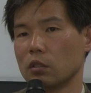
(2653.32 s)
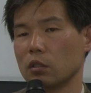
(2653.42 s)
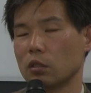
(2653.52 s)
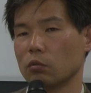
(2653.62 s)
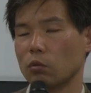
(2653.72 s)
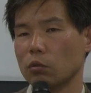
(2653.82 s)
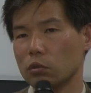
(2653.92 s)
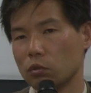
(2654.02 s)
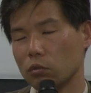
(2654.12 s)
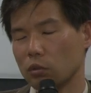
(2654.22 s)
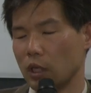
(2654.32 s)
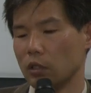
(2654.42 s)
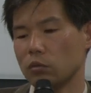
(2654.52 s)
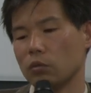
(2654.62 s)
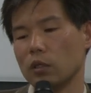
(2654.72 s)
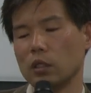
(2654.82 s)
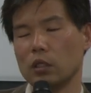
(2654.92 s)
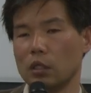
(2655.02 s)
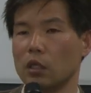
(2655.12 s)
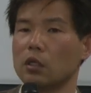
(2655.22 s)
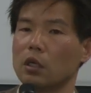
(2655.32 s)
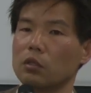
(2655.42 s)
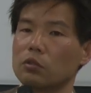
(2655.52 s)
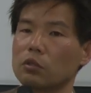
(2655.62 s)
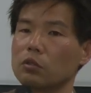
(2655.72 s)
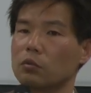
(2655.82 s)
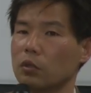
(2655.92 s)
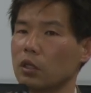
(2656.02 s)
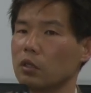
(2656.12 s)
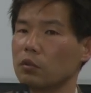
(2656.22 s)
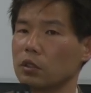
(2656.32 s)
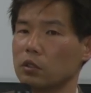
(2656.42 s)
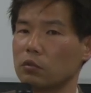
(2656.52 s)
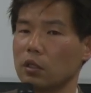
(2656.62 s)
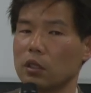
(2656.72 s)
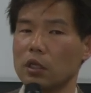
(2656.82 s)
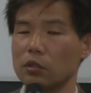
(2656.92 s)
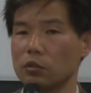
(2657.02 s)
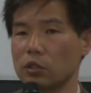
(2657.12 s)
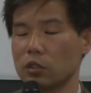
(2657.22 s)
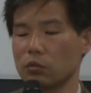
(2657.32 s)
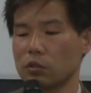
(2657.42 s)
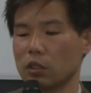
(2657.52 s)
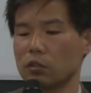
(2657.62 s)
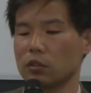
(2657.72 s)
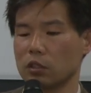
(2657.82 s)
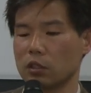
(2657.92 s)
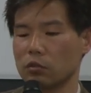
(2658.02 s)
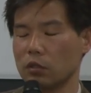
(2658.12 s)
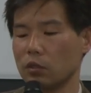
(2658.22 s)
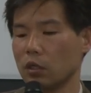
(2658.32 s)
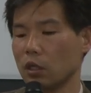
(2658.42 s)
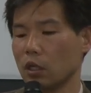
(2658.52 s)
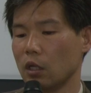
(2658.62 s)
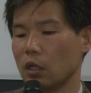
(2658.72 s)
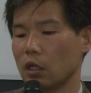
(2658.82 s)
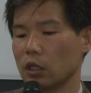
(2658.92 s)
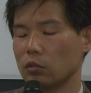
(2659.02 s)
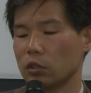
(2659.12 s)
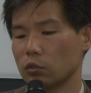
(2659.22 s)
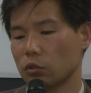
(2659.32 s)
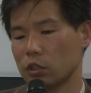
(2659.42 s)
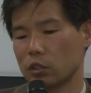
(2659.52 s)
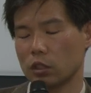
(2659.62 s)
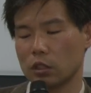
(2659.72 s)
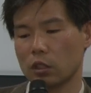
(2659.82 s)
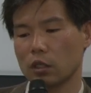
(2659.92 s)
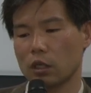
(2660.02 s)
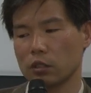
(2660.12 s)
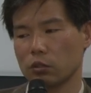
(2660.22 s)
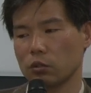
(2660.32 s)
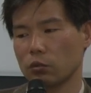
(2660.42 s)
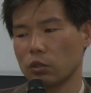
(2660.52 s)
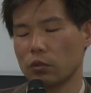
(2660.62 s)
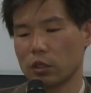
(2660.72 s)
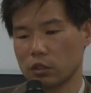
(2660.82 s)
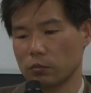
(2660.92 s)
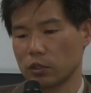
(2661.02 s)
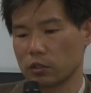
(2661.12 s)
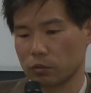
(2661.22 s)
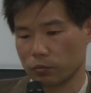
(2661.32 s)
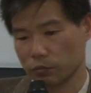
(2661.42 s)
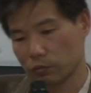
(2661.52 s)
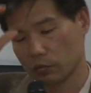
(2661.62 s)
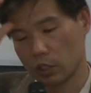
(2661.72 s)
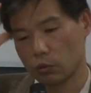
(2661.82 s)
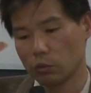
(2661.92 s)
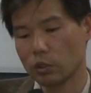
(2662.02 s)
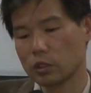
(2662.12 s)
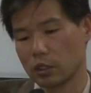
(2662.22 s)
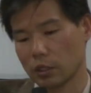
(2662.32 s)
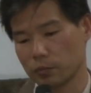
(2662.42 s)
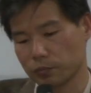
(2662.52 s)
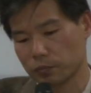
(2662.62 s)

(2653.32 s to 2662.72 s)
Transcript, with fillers: だからここのところを何とかできないかなっていうのは私の課題として一つあるんですが、それは後でちょっと実践的な害というところでお話します。で残った時間、